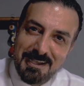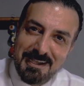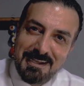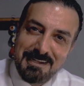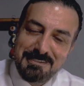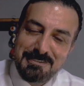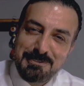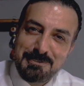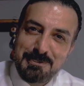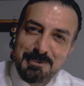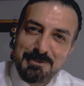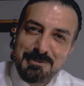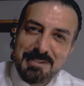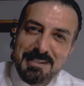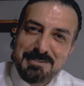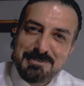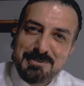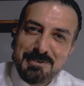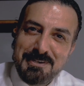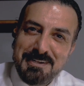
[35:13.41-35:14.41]
Artık
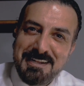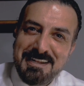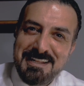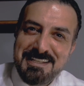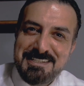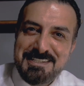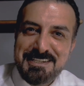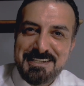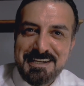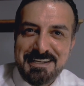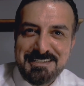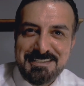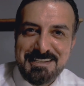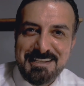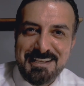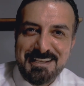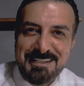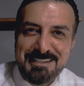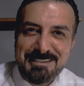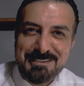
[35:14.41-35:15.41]
ondan sonra ne
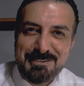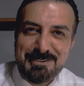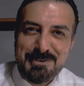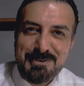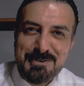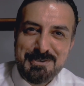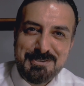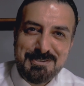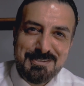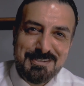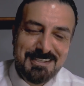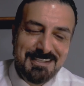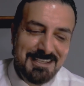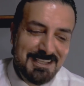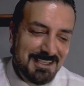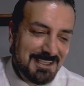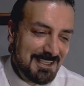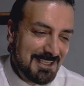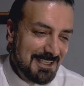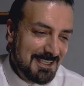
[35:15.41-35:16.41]
çıkarsa diyoruz.
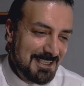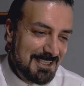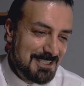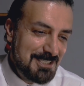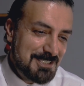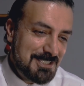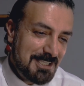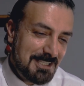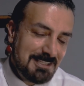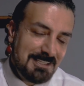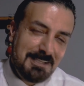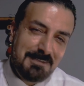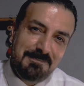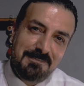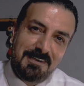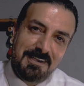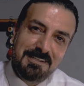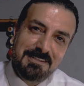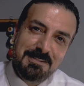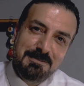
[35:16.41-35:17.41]

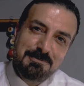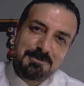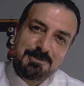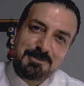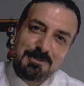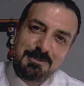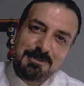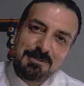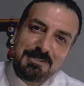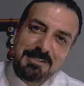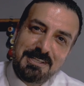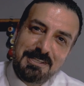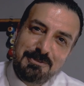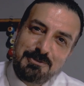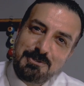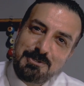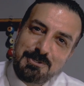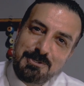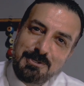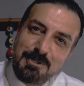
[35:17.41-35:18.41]
İnşallah faydamız olur
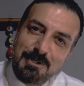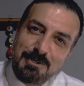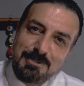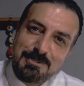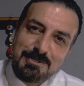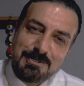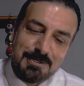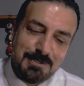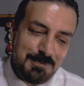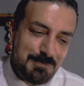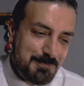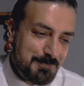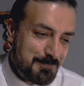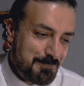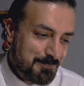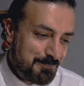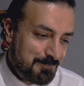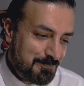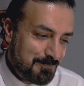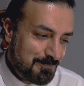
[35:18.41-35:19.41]
diye düşünüyoruz.
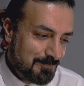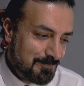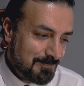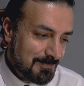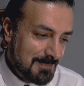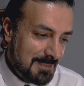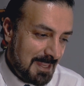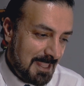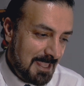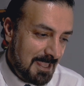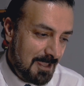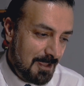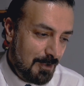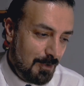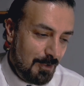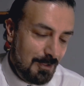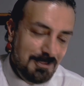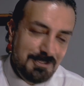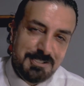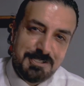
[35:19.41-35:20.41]

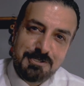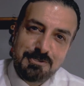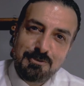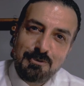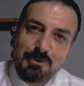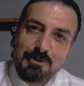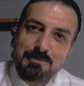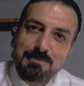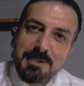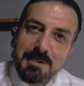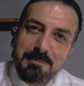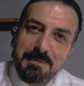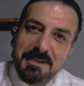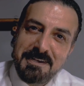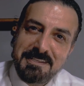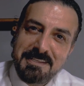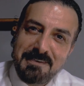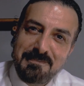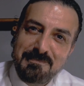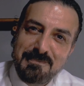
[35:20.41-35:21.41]
Onun için yorum
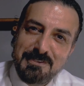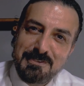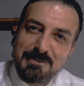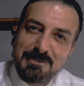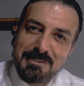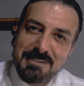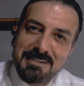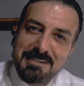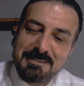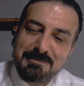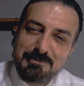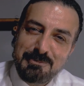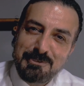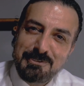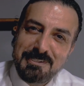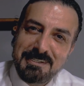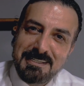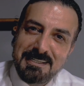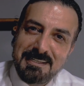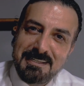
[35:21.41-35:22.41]
yaparken videoları
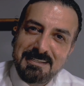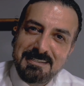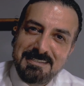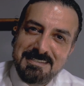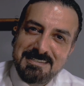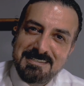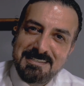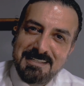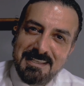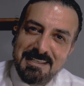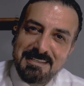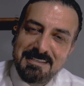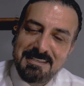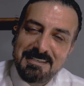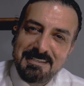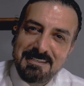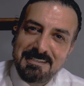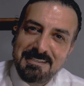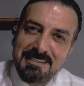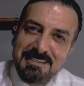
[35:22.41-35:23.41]
mutlaka izleyin
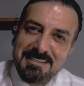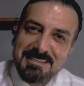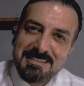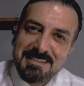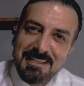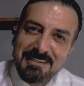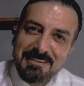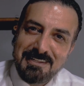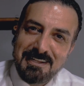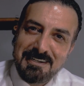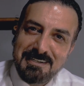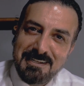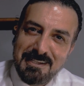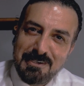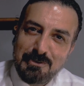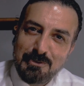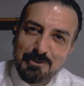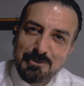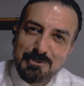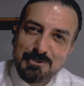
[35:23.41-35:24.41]
ki insanlar
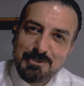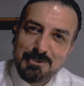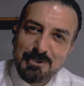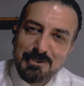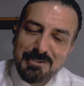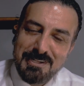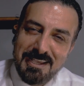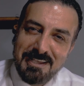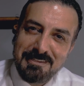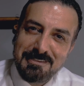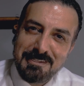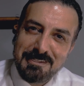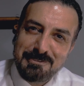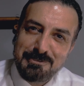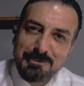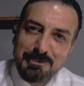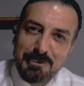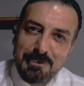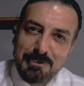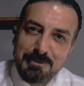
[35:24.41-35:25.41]
ne konuşuyor, ne
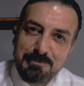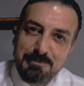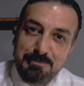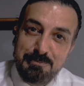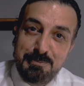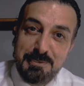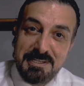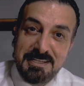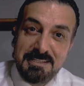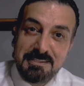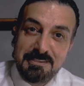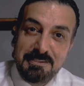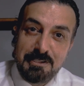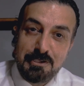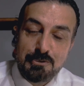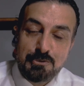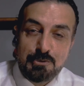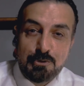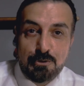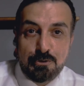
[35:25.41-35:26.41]
anlatıyor bilin
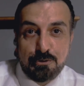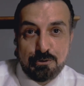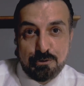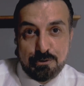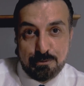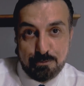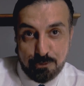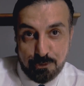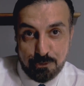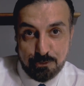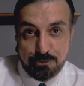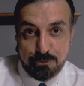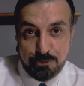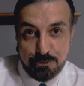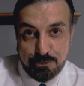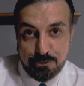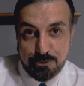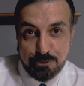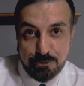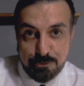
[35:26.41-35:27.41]
diye söylüyorum o
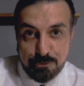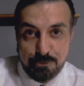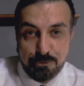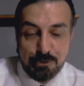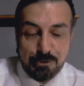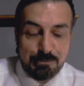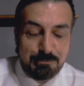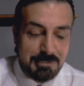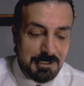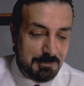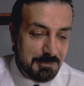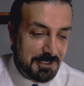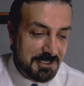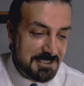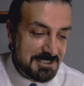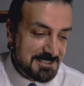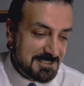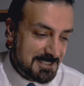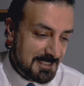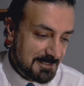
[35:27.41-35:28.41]
tür yorum
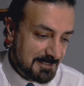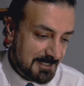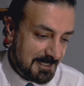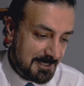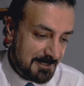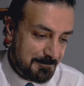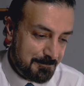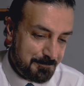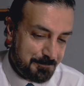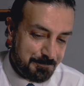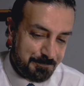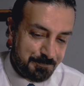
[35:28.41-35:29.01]
yapan insanlara.